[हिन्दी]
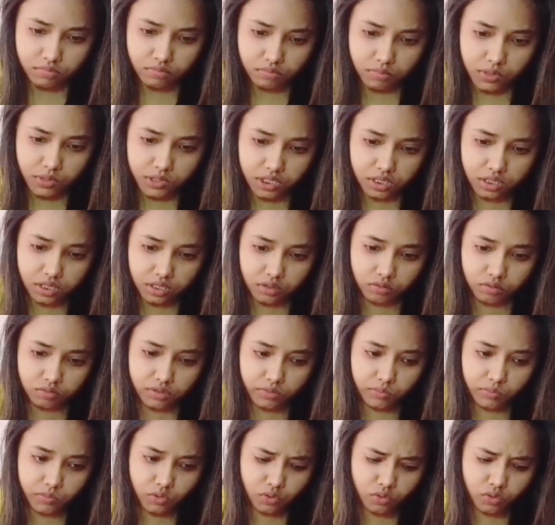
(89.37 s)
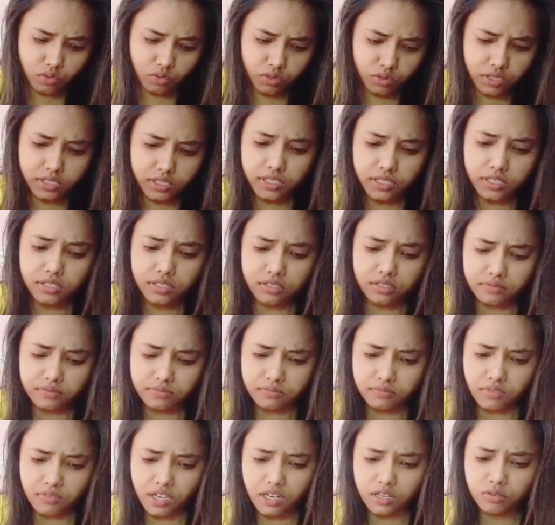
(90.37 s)
पता नहीं क्यों सब लोग खोल दिए थे
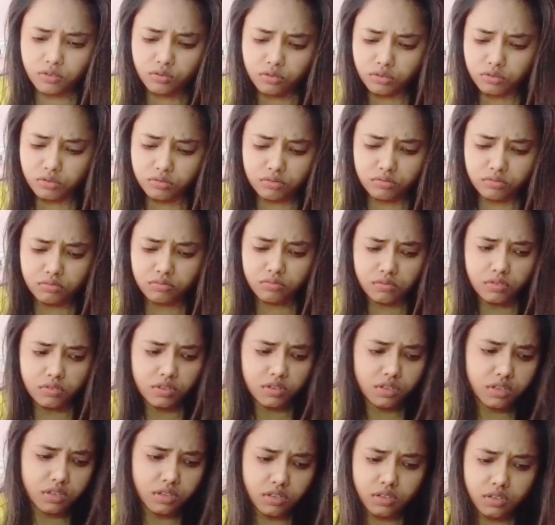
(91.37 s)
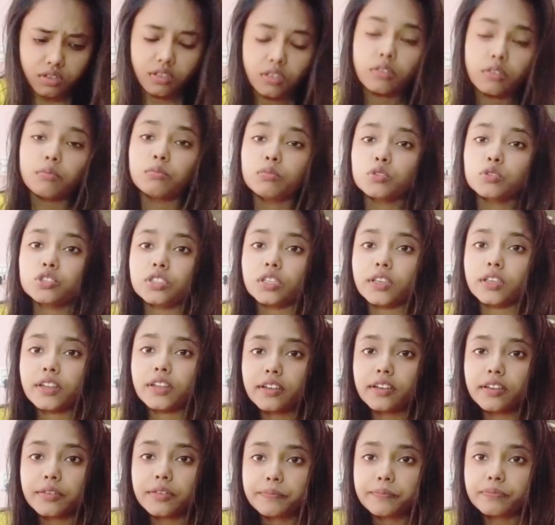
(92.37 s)
आई डोंट नो मुझे
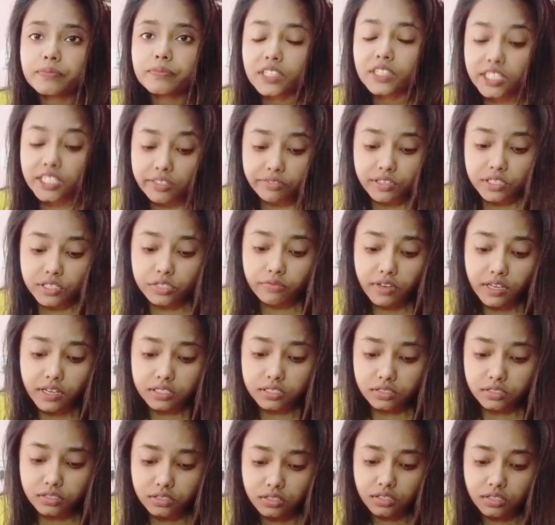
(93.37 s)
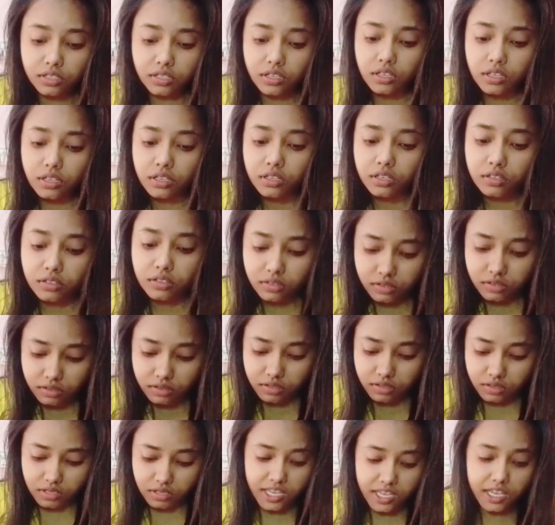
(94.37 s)
ना ये फेस वाश
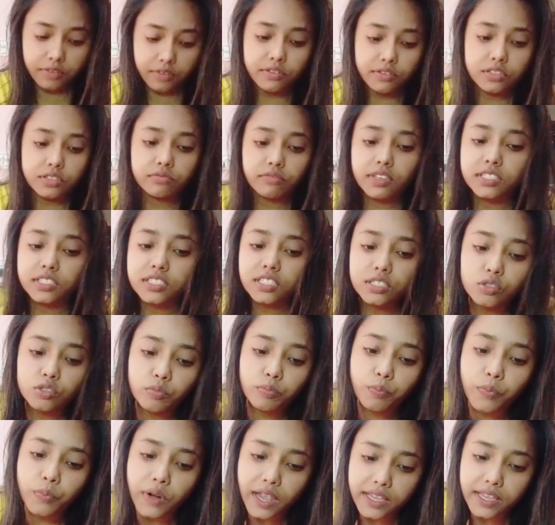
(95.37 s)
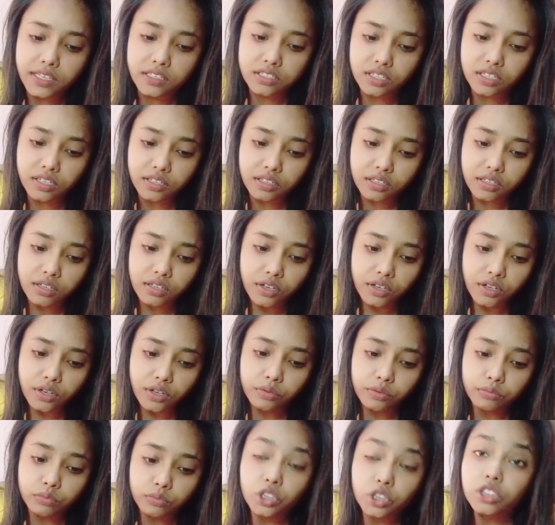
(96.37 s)
एक फेस वाश का जो प्राइस है
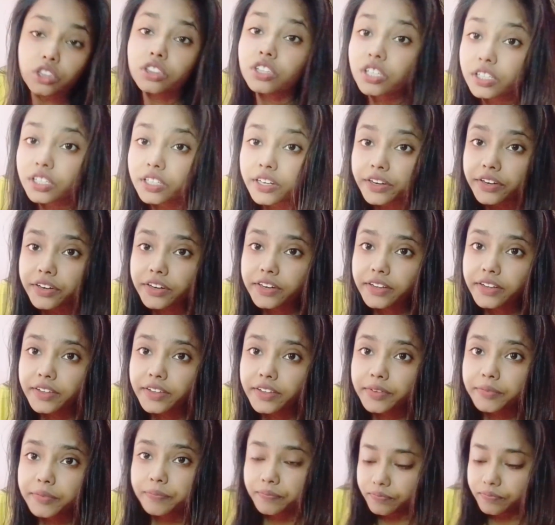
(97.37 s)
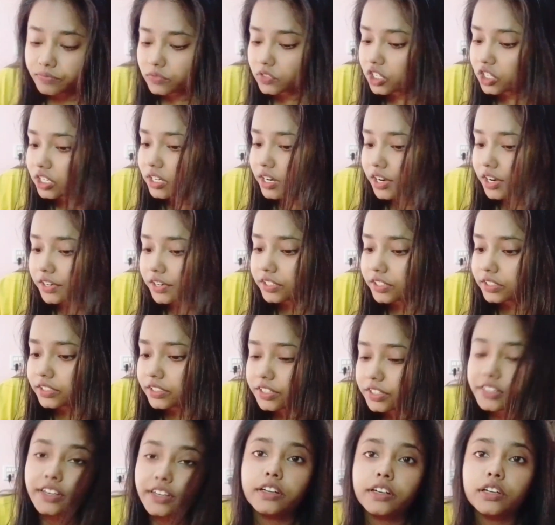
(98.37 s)
वो थ्री हंड्रेड है थ्री हंड्रेड
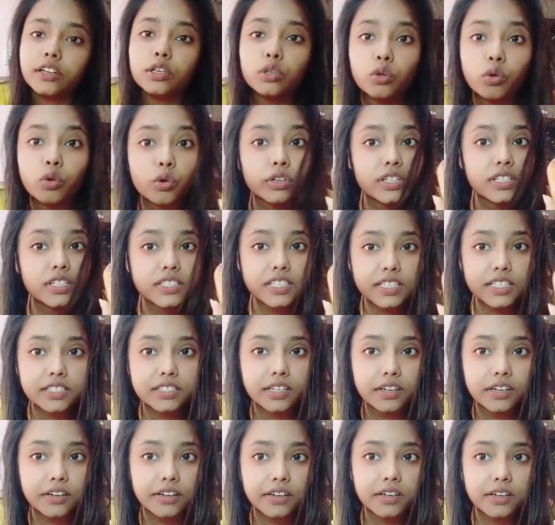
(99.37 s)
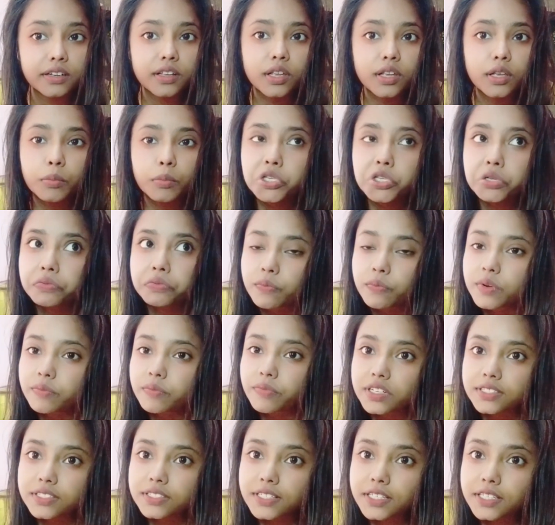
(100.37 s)
थ्री हंड्रेड टोटल सिक्स हंड्रेड मुझे फिफ्टी
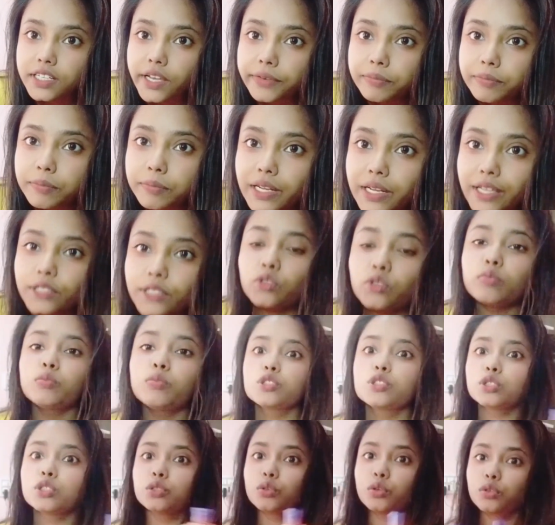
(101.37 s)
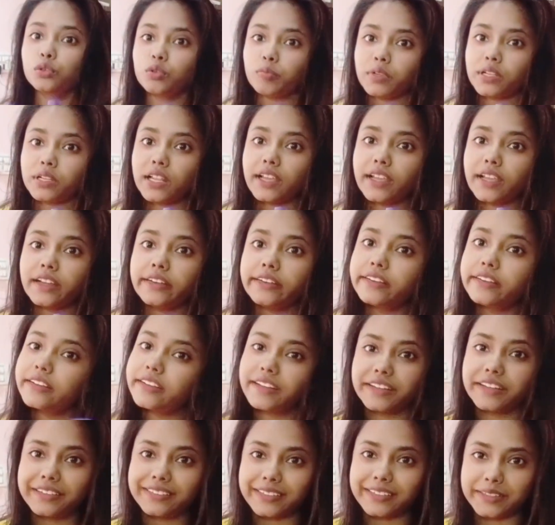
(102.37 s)
परसेंट ऑफ मिला है तो मुझे दोनों मिला है थ्री
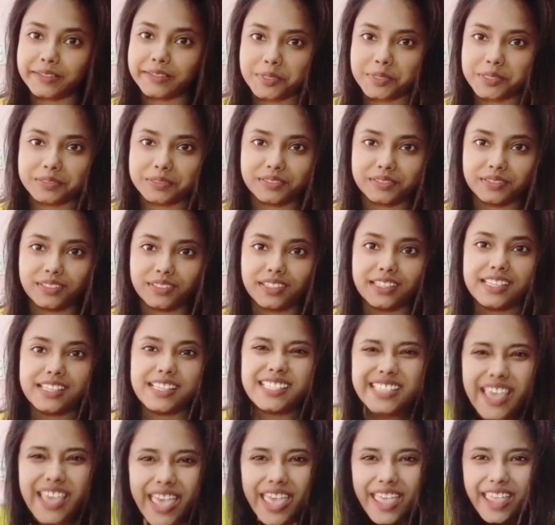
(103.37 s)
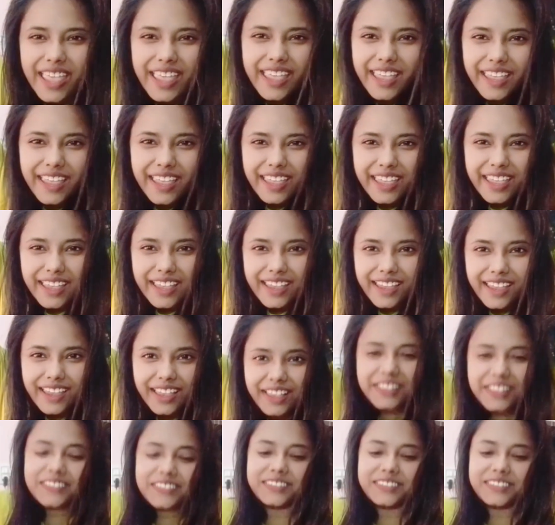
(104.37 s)
हंड्रेड में ये